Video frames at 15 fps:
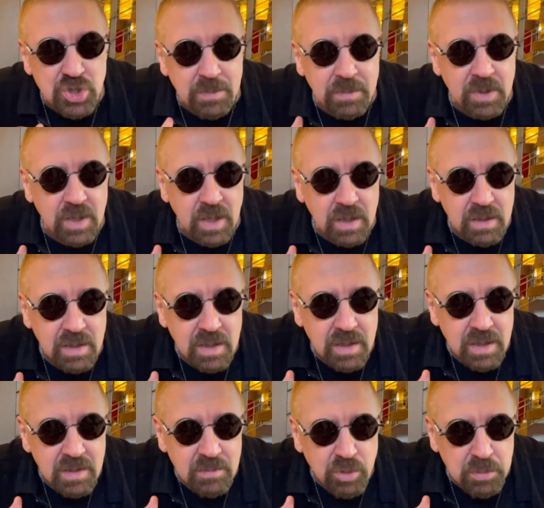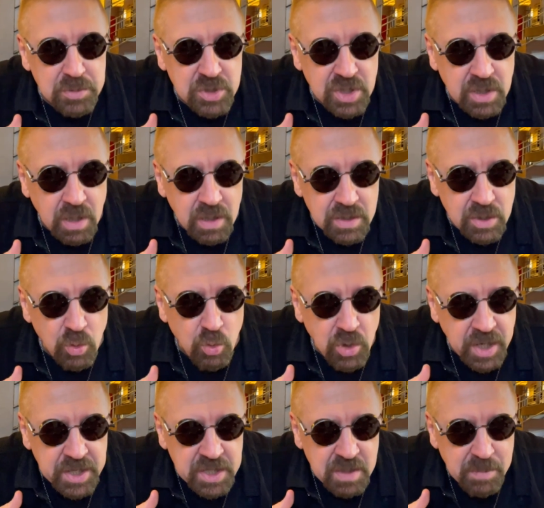было. Помните, на
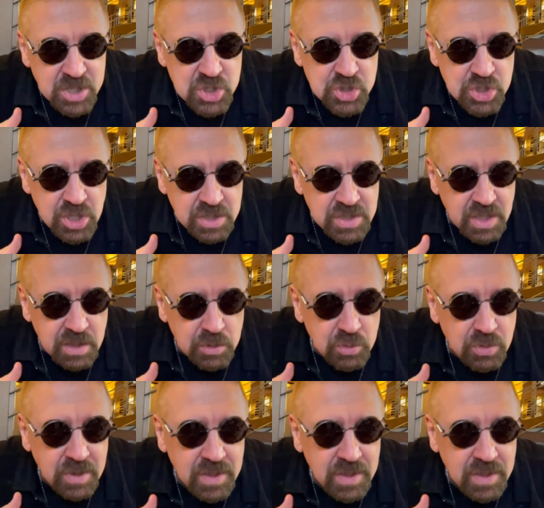Украине борщи делают?